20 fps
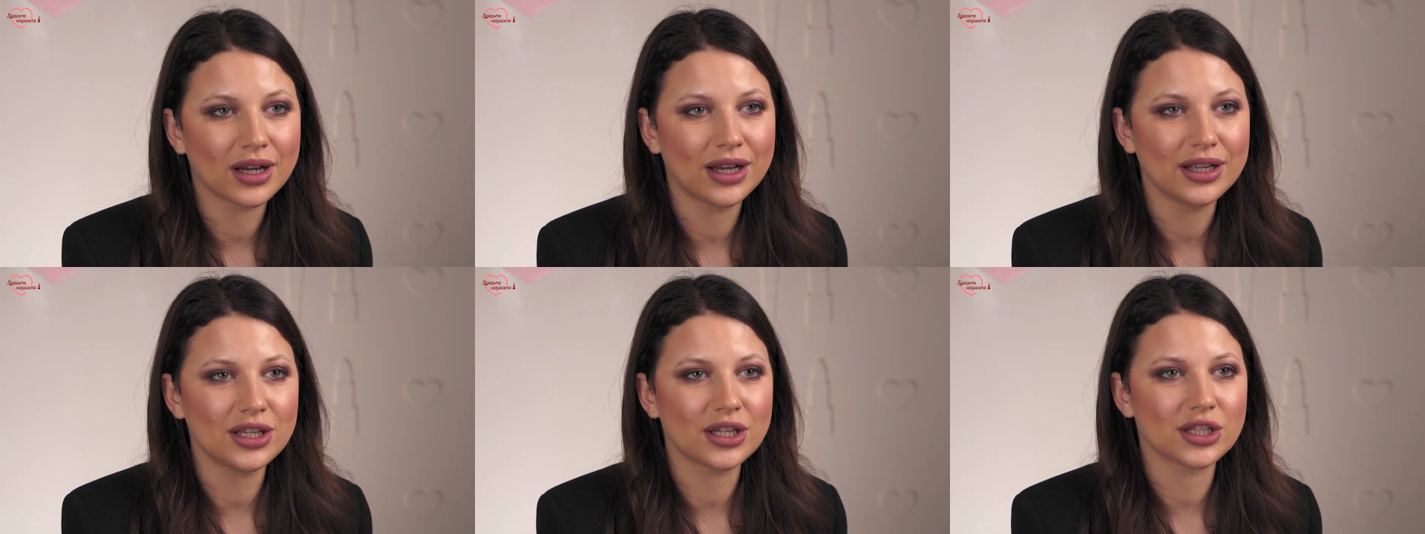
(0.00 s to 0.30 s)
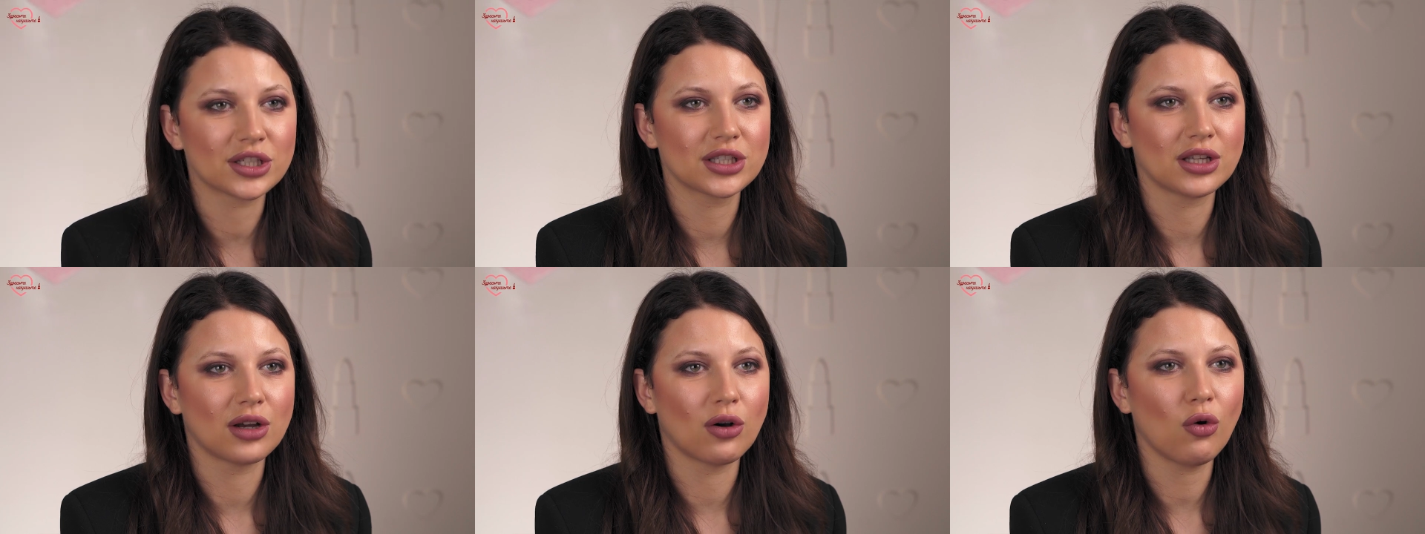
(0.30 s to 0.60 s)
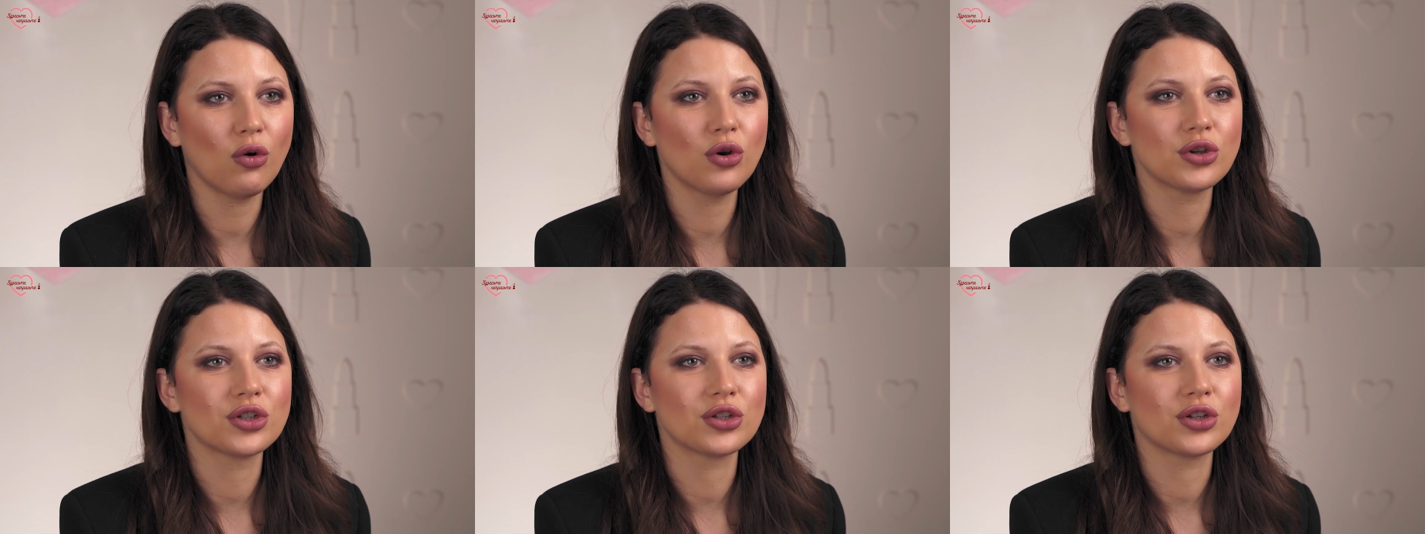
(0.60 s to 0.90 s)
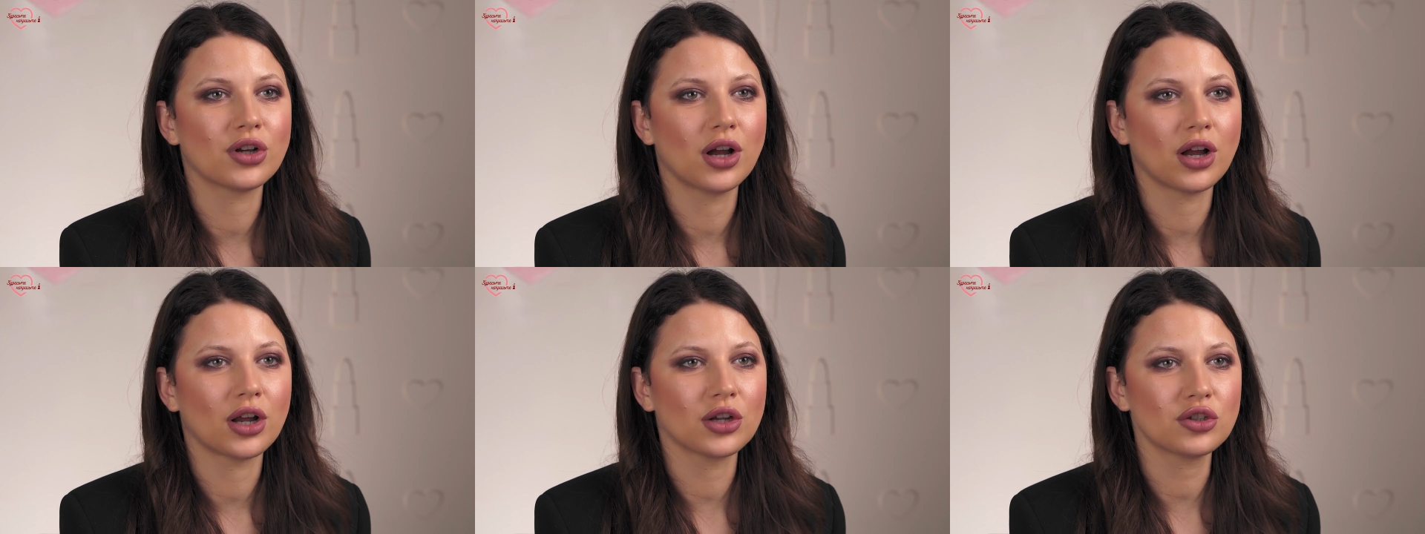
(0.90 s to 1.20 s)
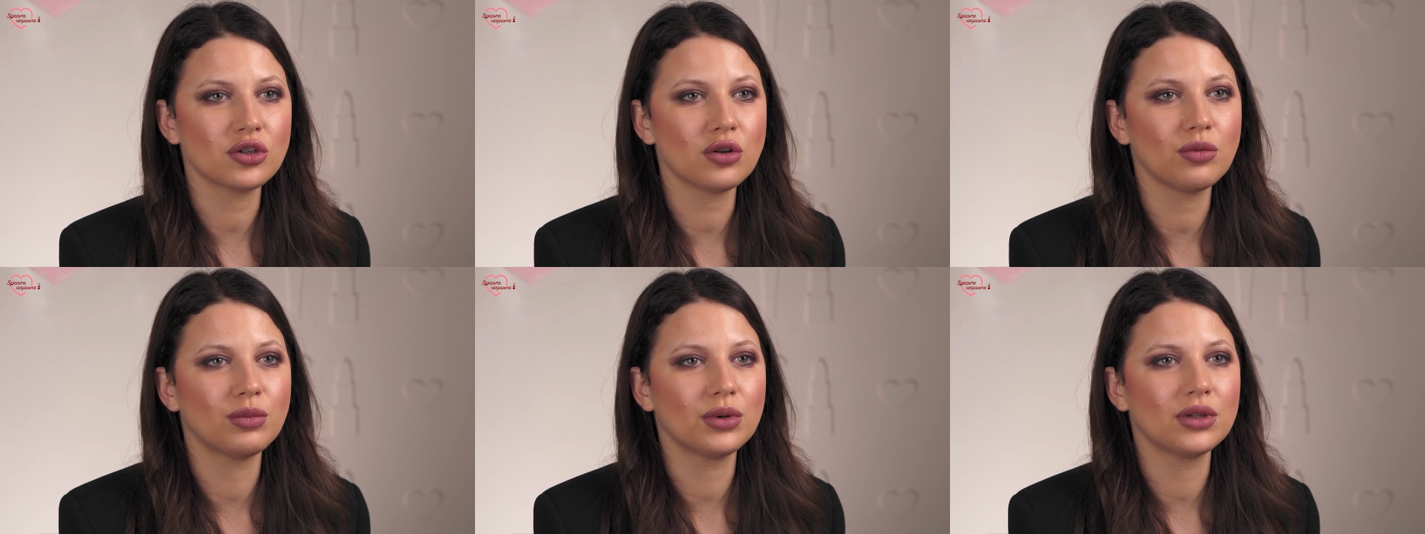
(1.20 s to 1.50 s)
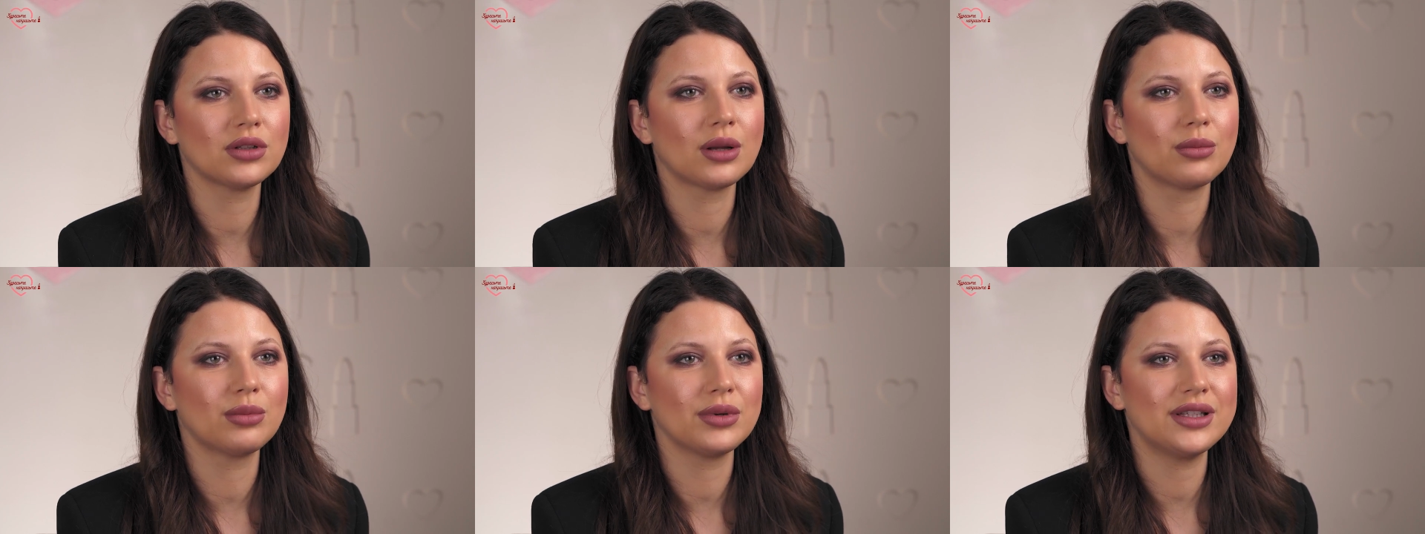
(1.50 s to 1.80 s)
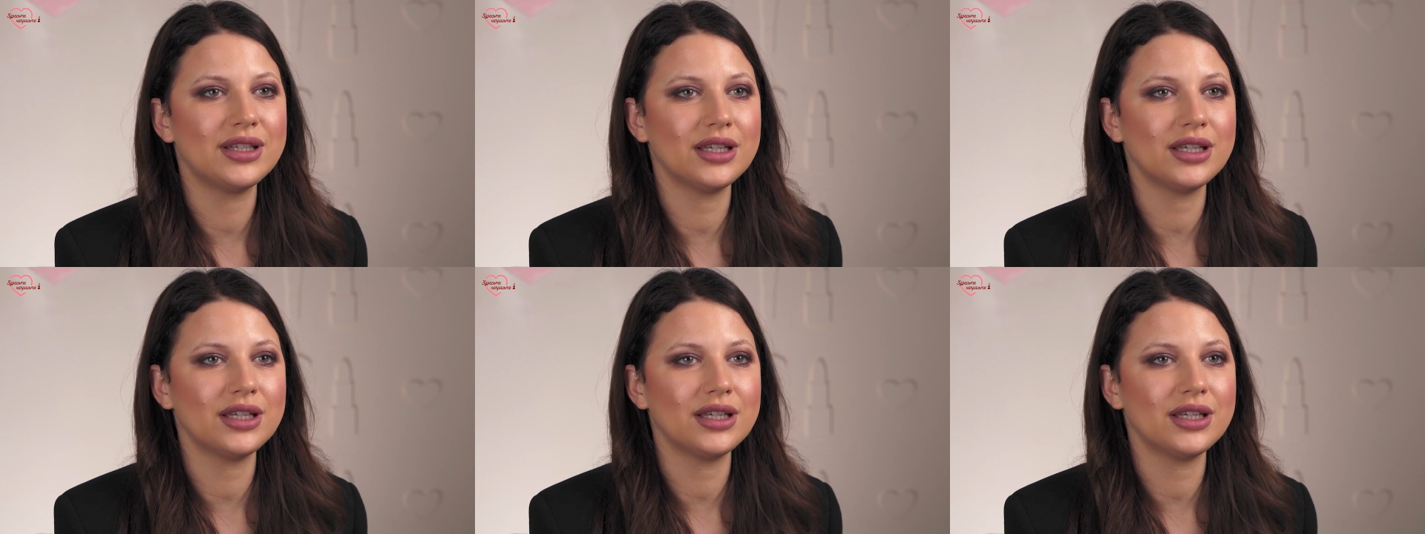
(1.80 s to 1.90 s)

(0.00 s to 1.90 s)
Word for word: конечно, очень хорошо было бы